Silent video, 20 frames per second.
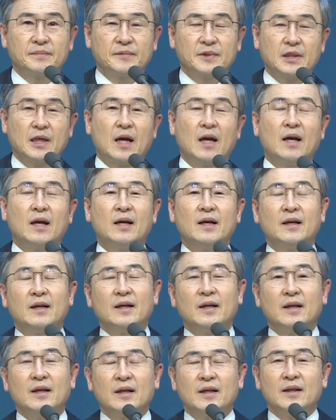자,
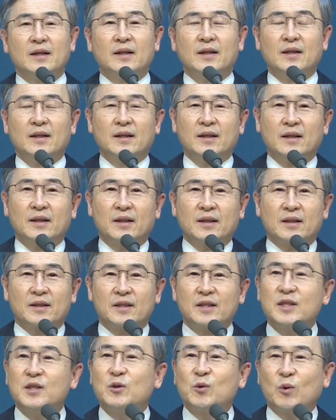
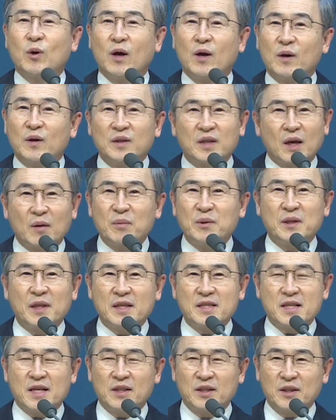기도가 응답이
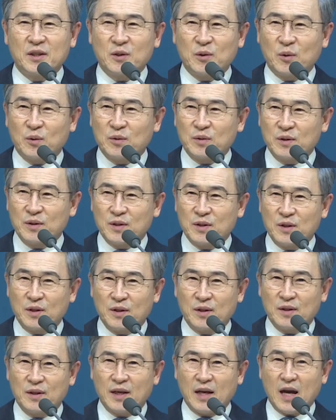되지 않은 기도는
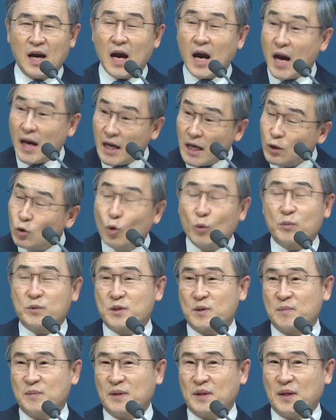하나도
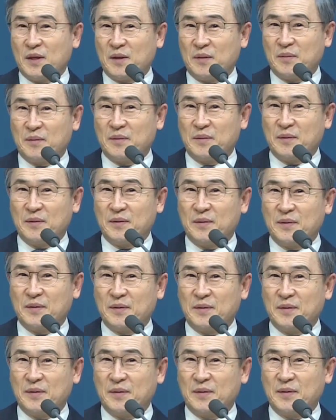없습니다, 여러분.
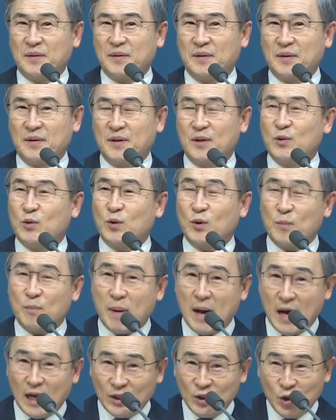기도는
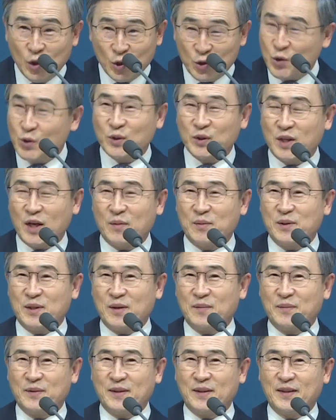반드시 응답이
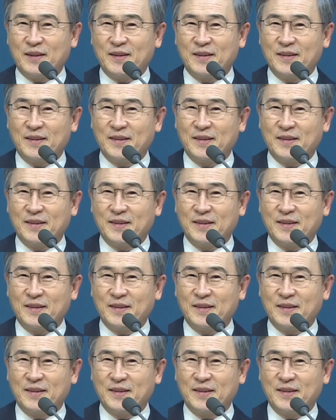됩니다.